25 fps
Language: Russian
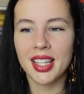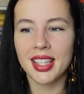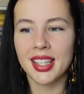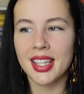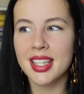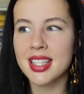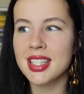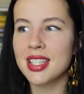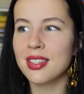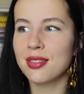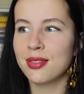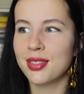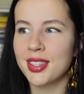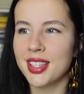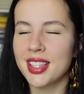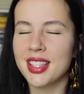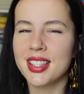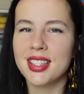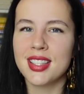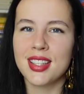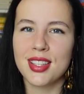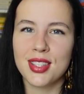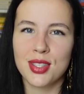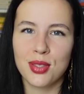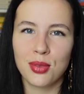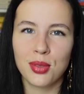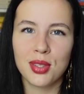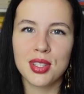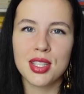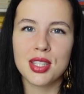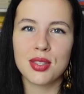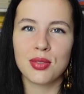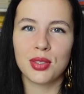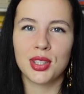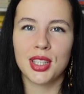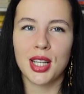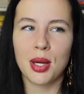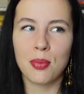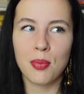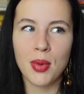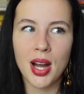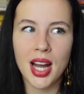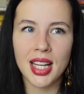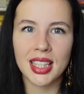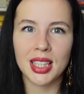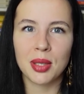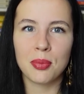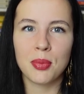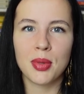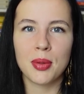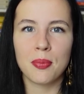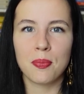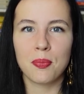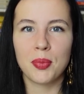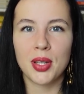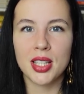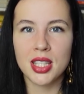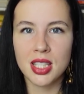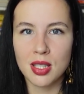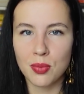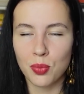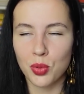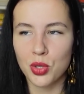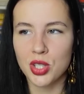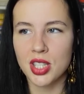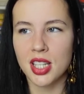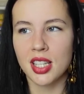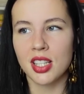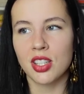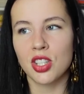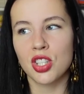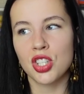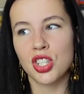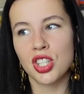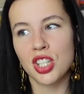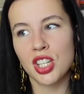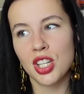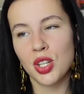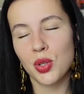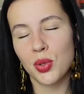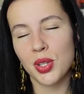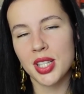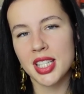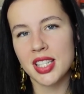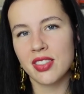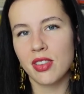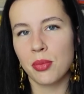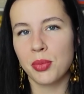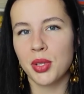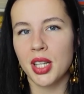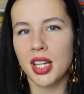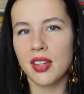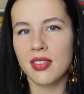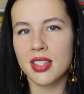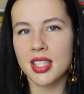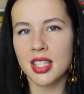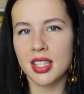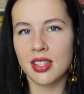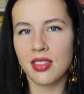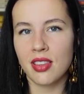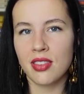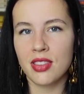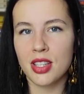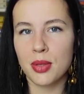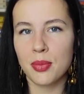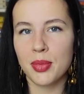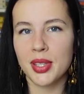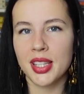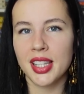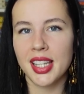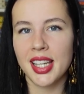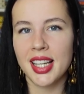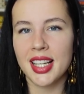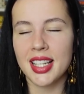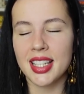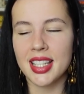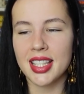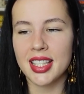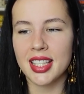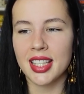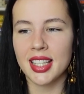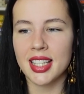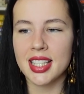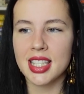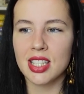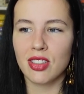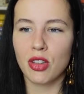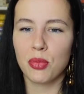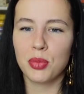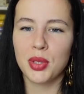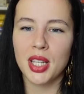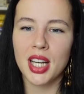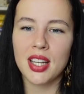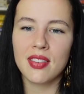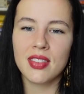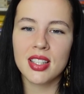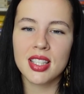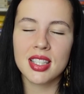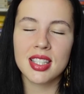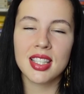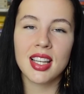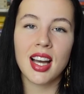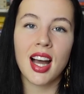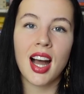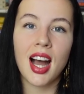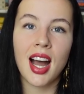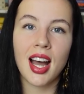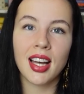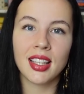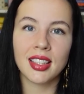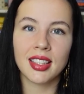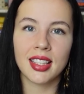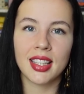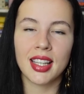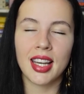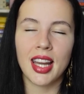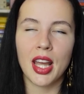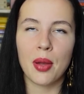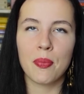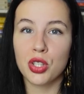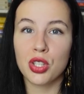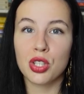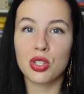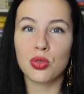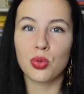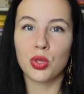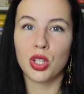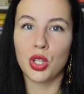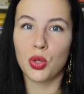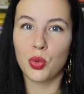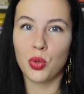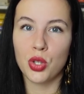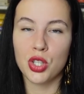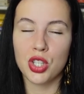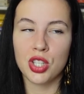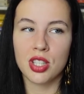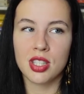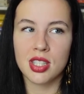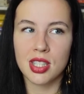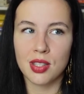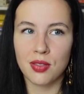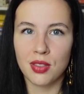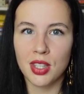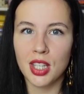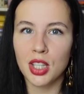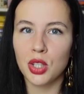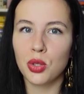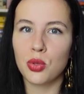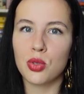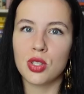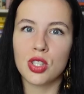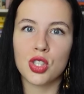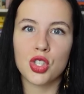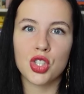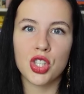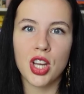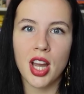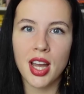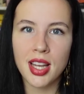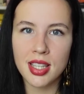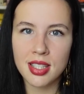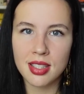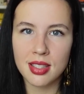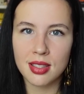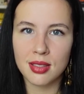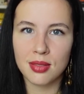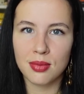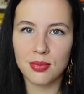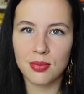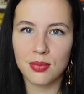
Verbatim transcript: если вы интересуетесь вот романами по типу Сары Джио, если вам нравятся «Две временные линии», если вам нравится Англия, книжку я очень советую сейчас,